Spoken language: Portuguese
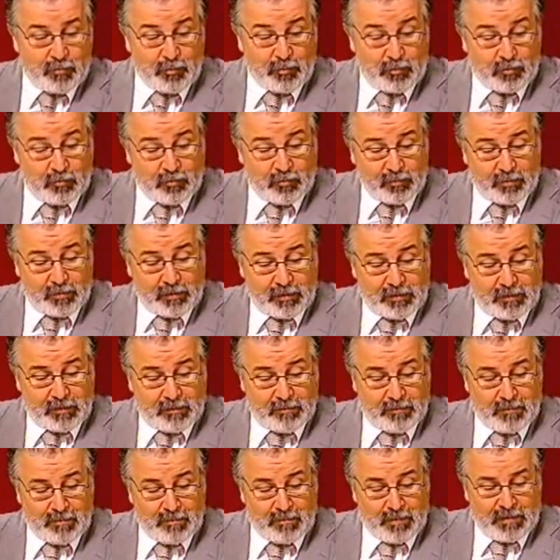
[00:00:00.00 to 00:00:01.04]
mas sobretudo
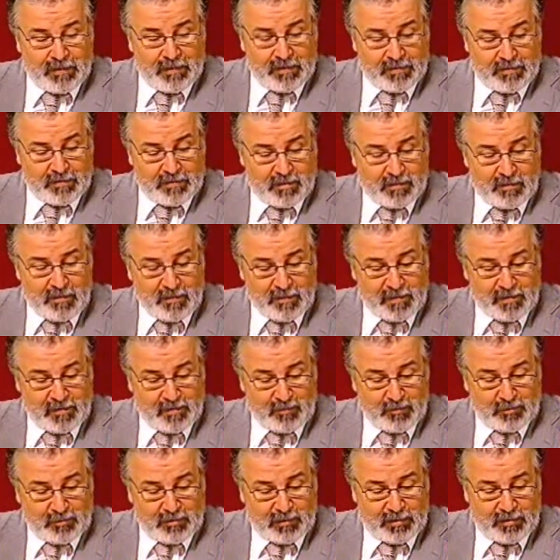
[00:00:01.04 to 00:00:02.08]
porque me parece
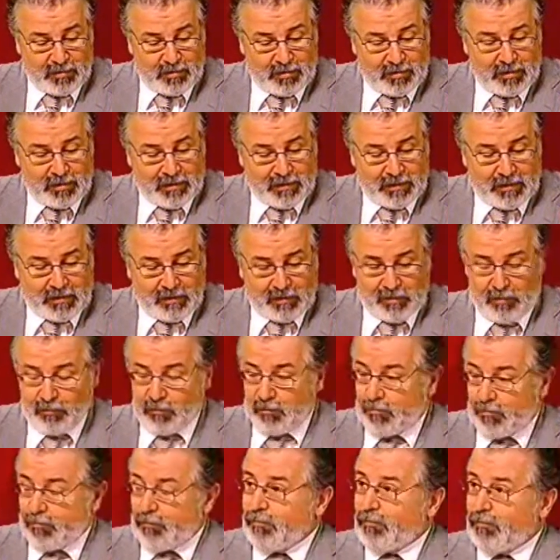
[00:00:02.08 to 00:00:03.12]
extremamente importante
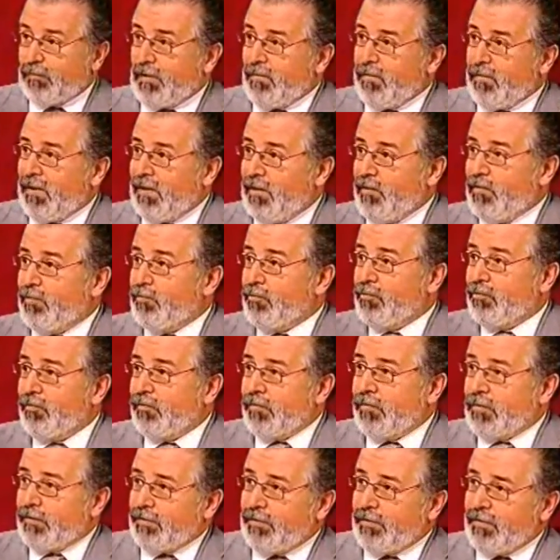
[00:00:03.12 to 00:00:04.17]
destacar que houve um trabalho
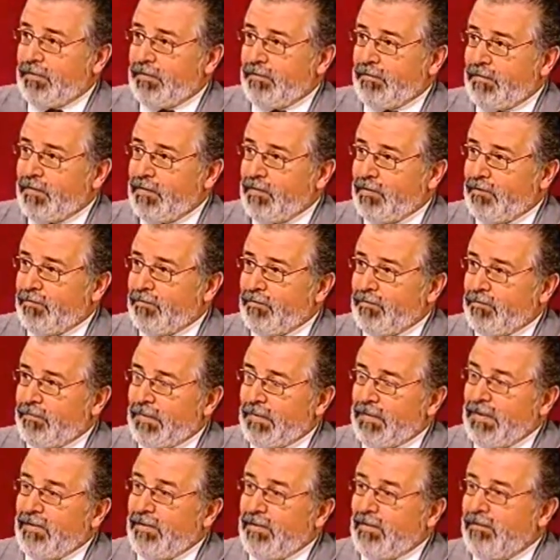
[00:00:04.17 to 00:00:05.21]
e um esforço de fazer
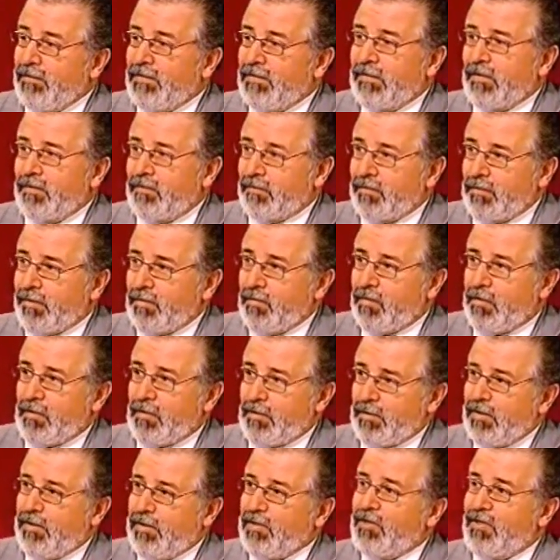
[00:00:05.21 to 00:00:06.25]
uma intervenção
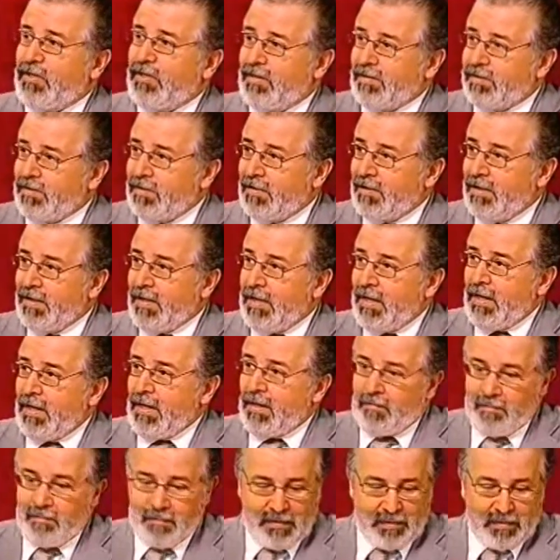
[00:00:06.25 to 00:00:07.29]
psicológica extensa
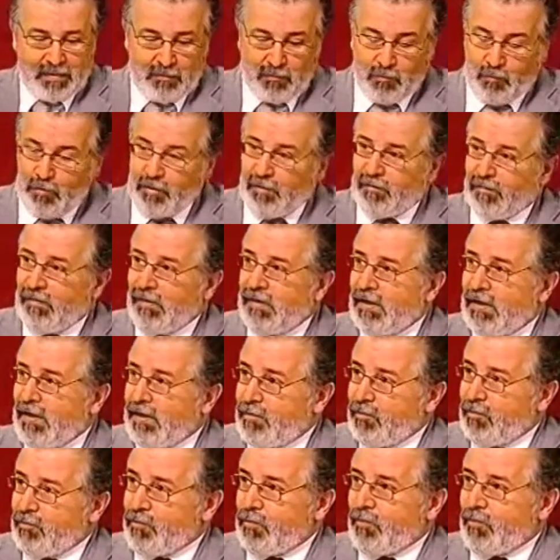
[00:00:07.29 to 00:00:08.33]
para
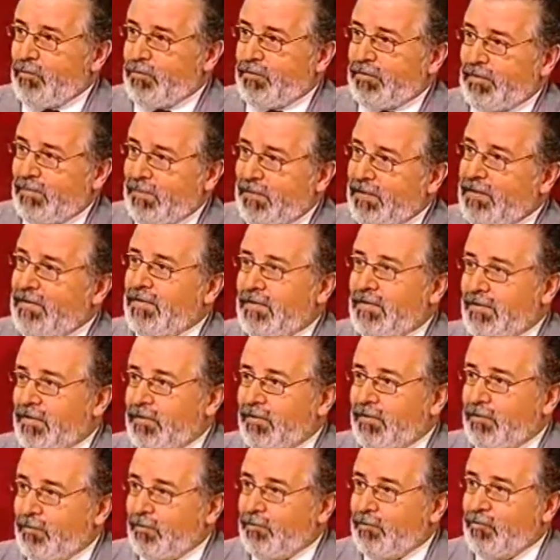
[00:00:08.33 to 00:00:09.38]
modificar os
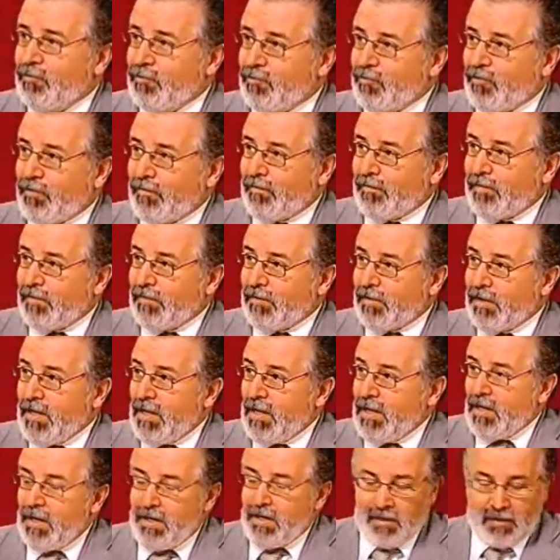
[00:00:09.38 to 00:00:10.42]
comportamentos e as atitudes dos
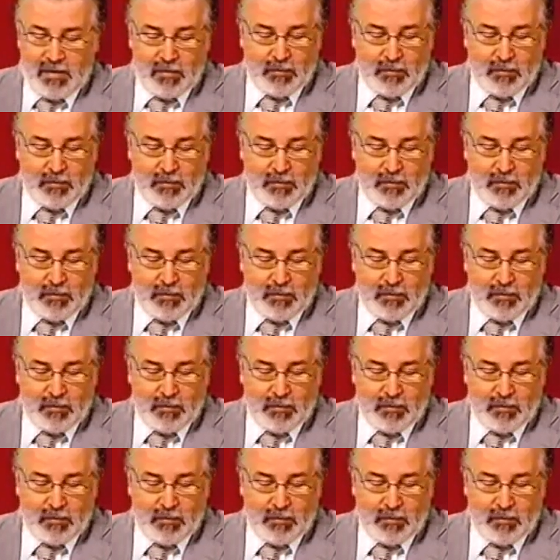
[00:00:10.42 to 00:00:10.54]
jovens.